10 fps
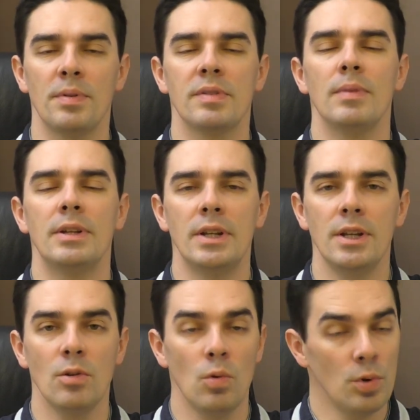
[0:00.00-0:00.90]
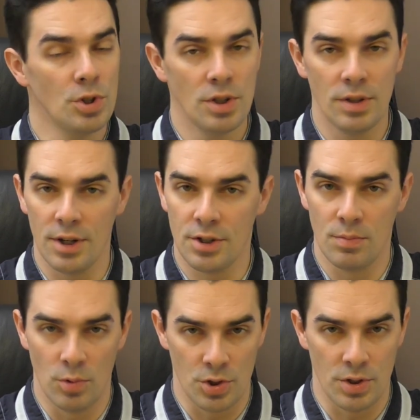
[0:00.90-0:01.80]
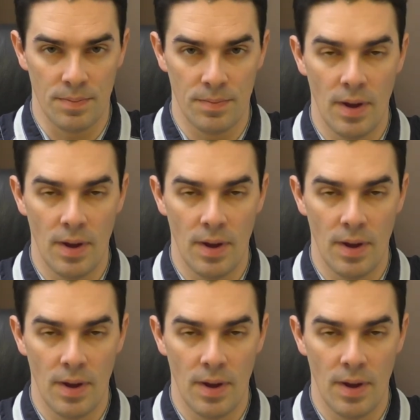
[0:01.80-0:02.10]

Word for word: Посмотреть очень даже можно.